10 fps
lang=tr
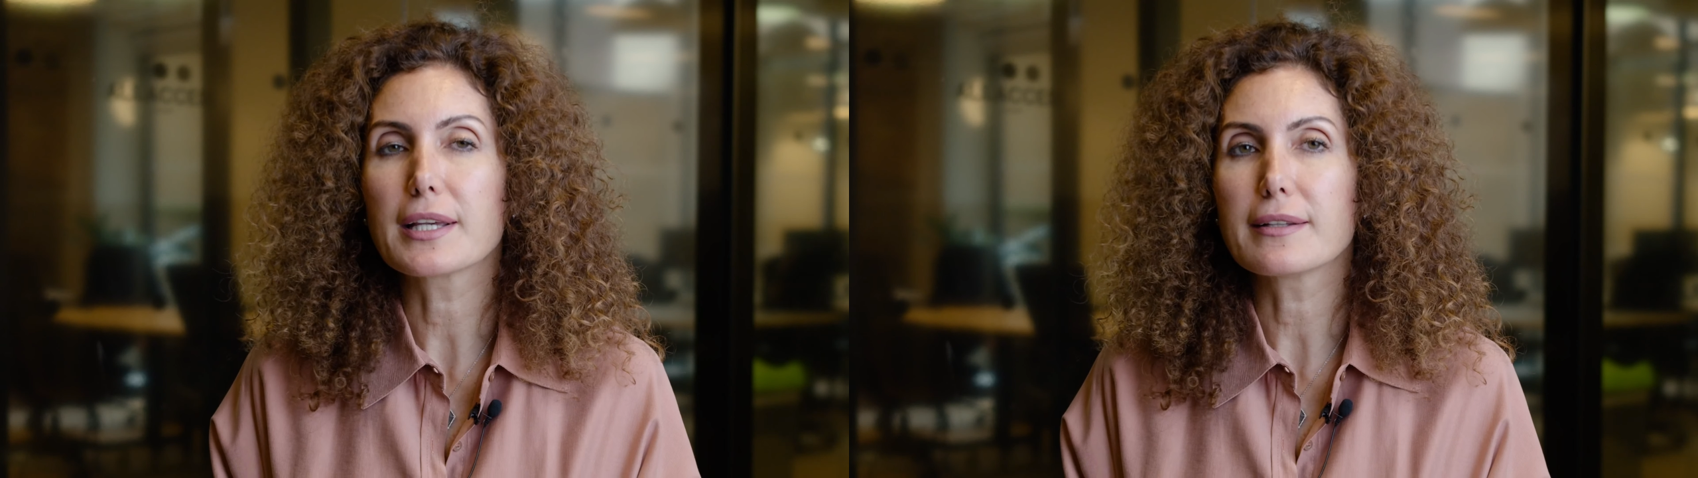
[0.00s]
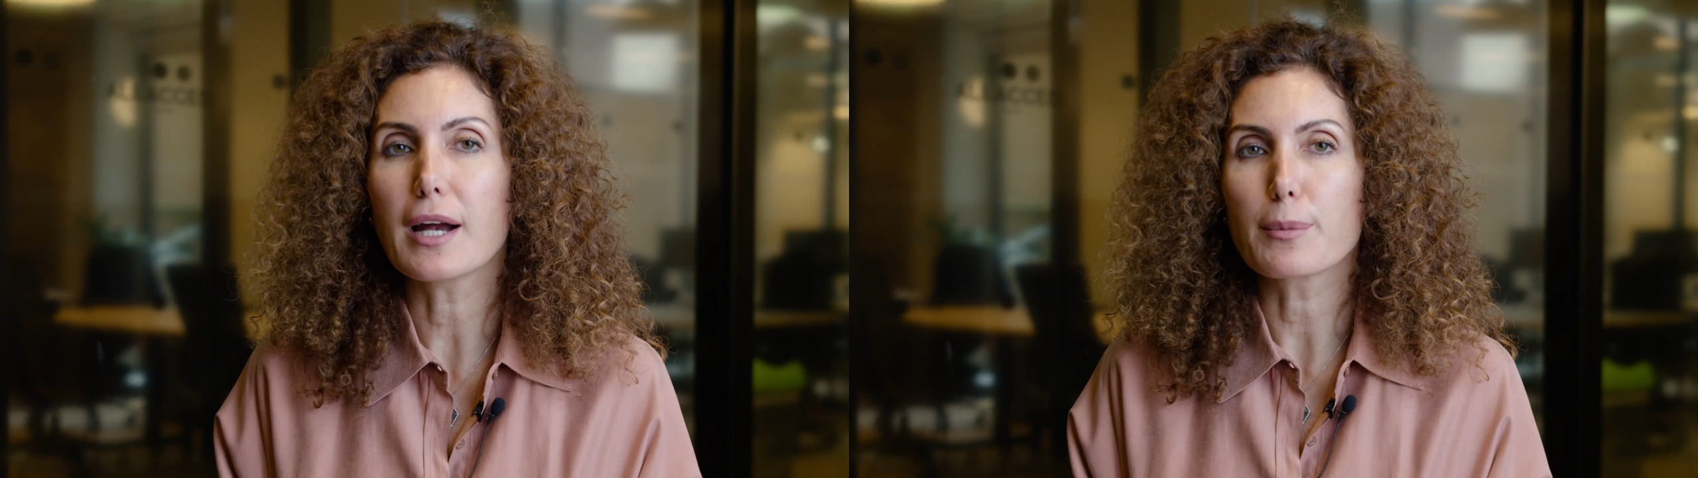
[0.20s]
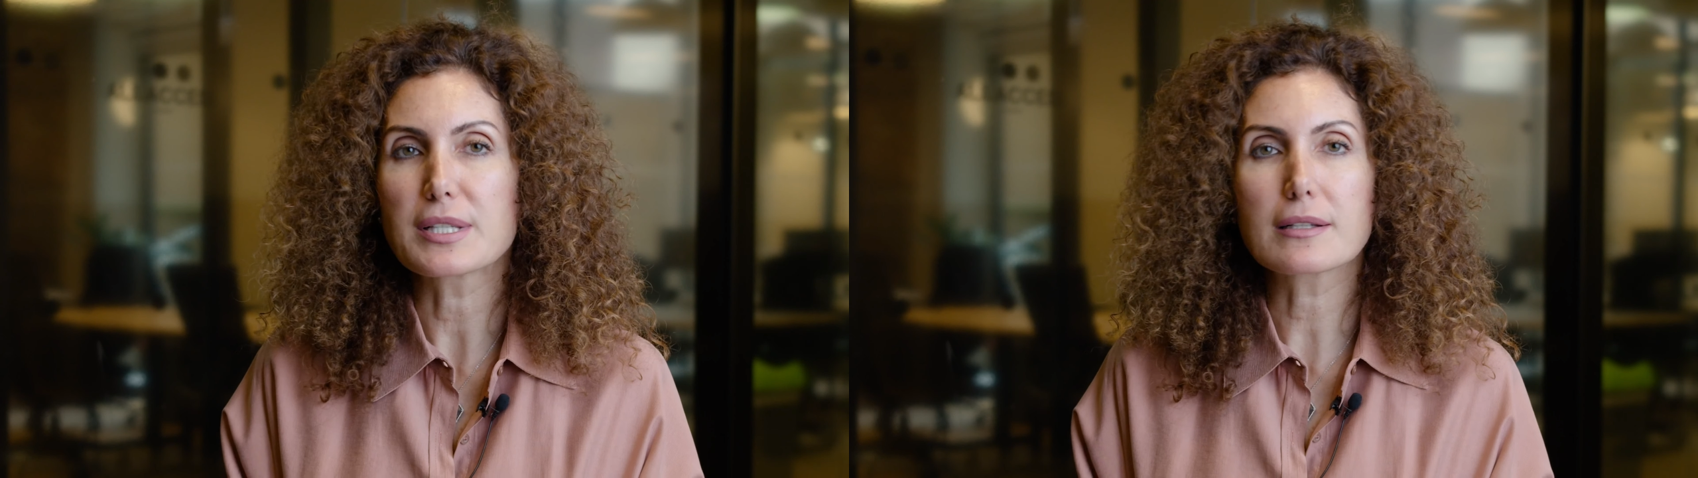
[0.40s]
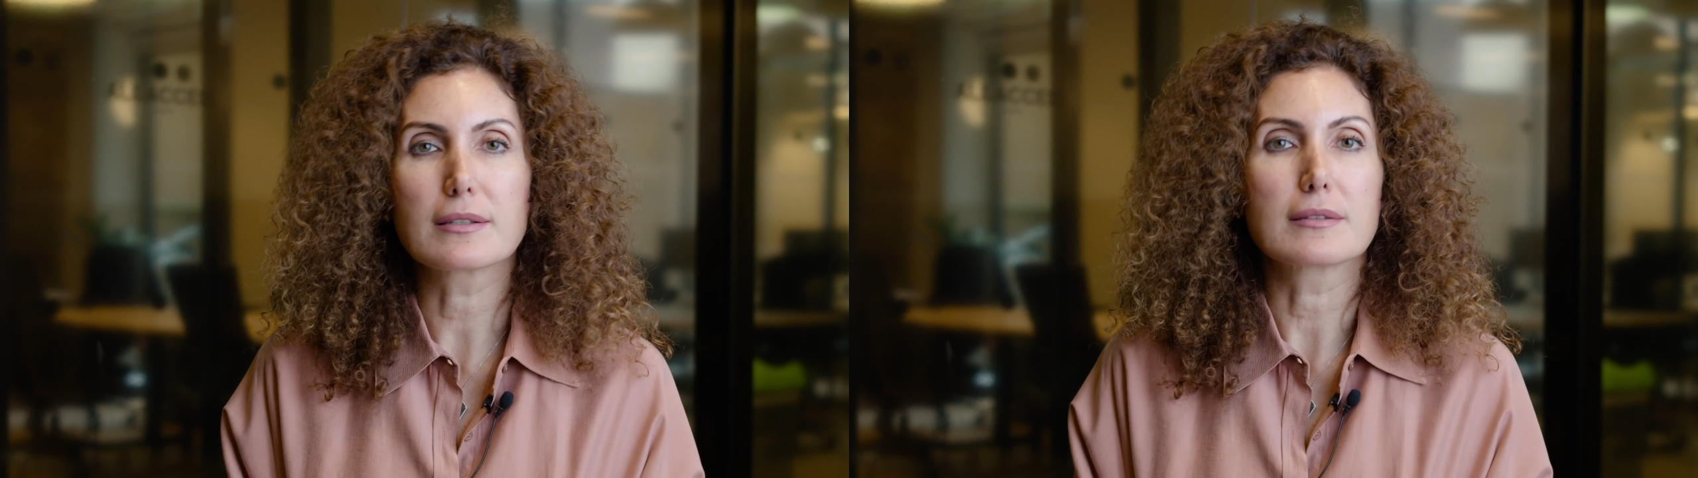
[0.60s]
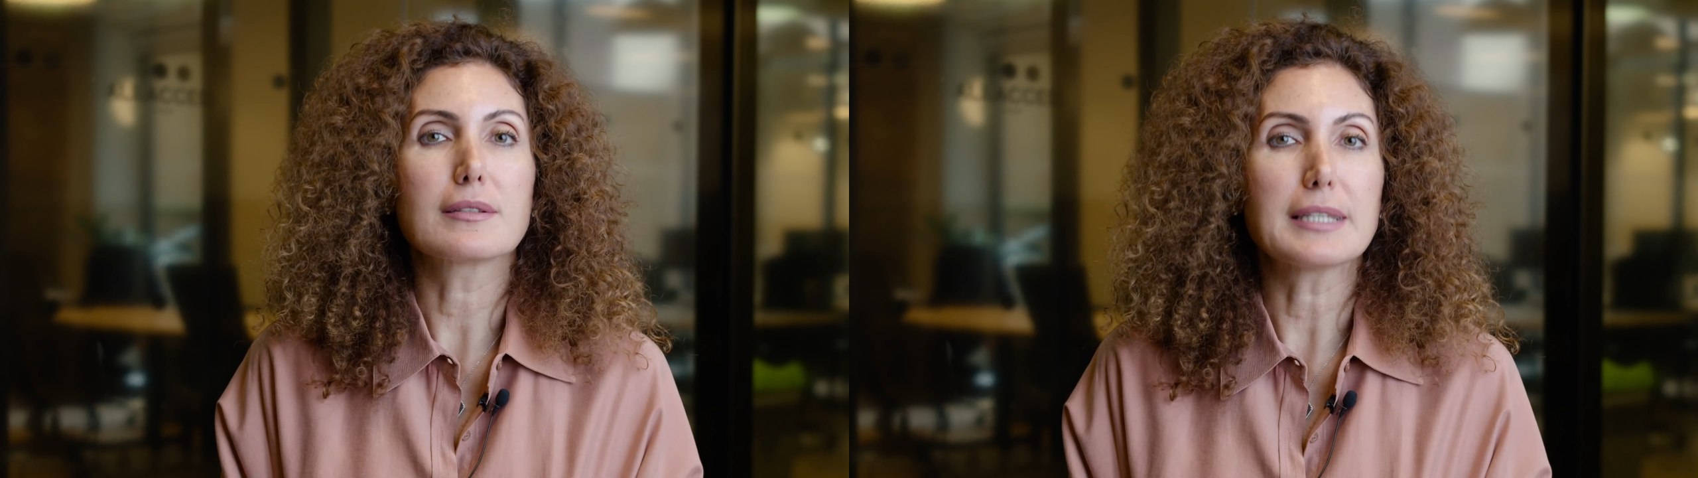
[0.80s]
keder bir
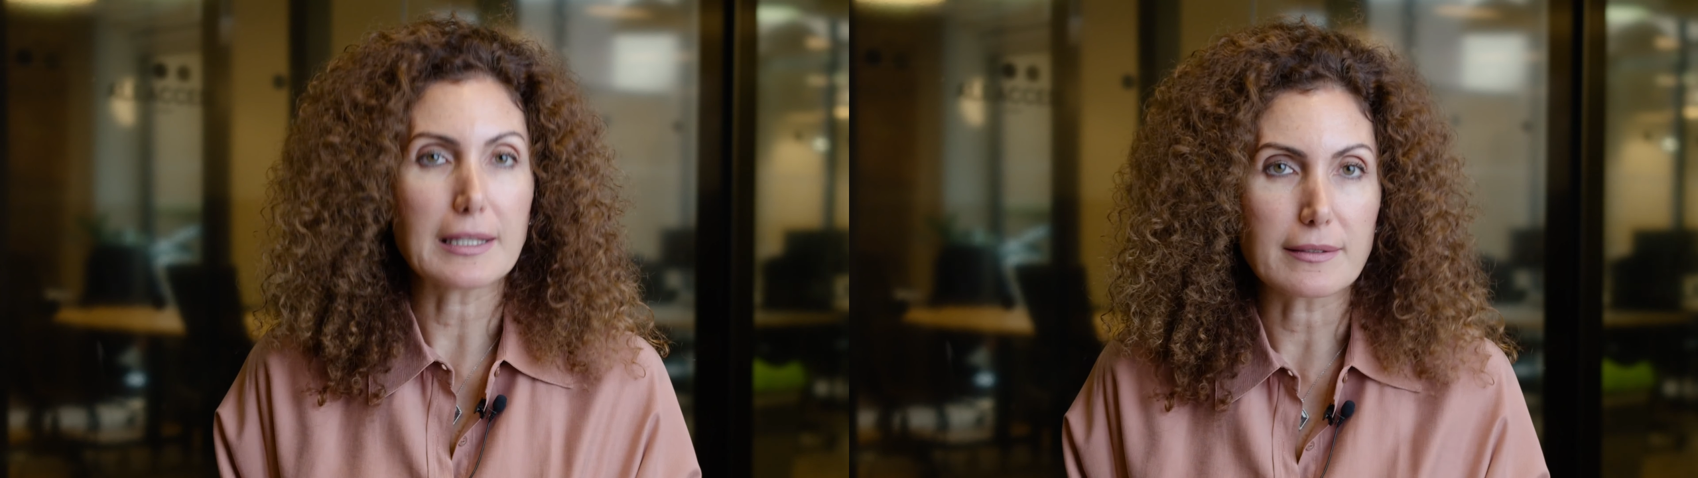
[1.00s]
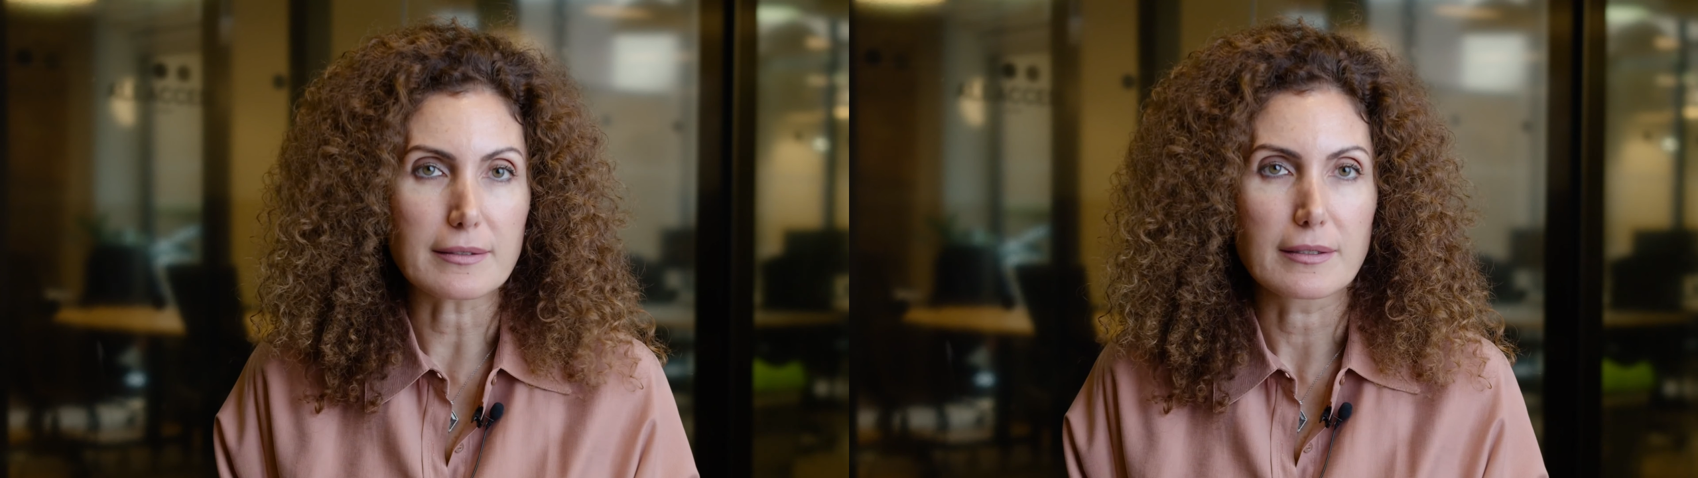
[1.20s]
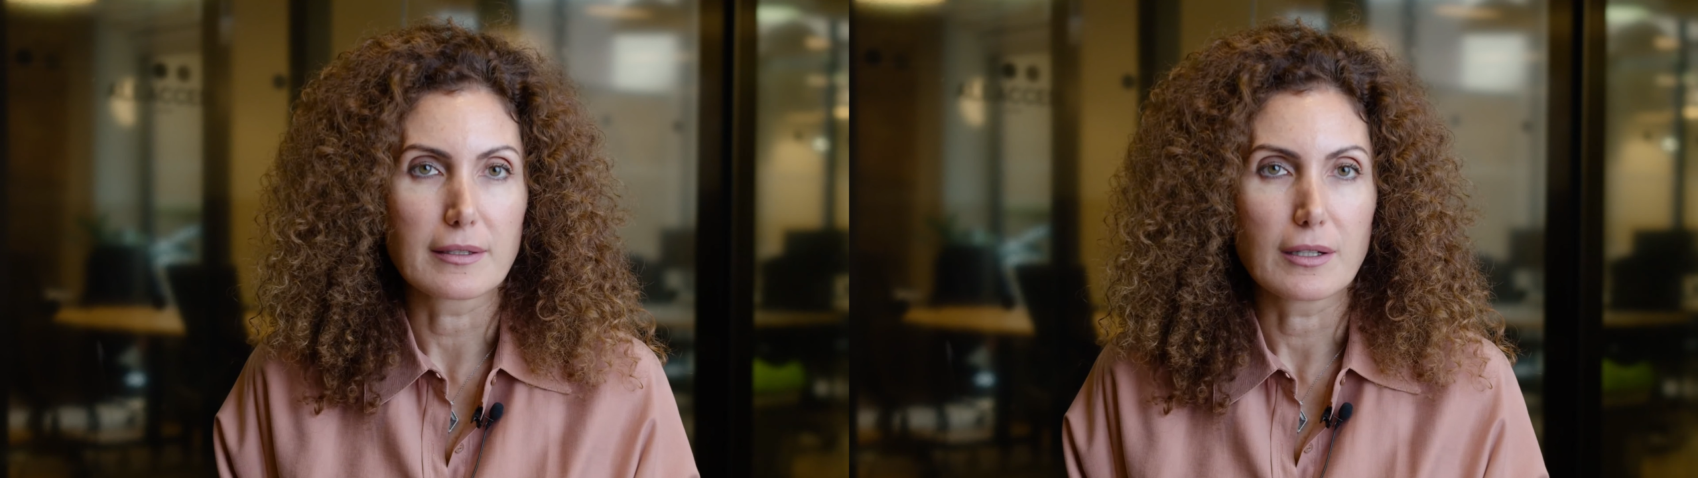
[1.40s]
sıkıntı değildir